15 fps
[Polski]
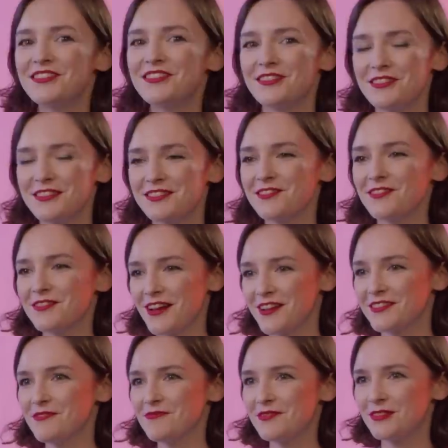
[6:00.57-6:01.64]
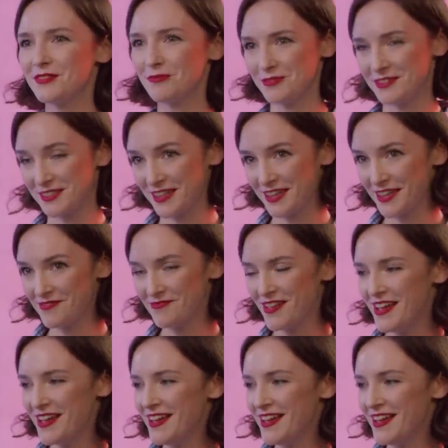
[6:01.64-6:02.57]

czyli z Donaldem Tuskiem.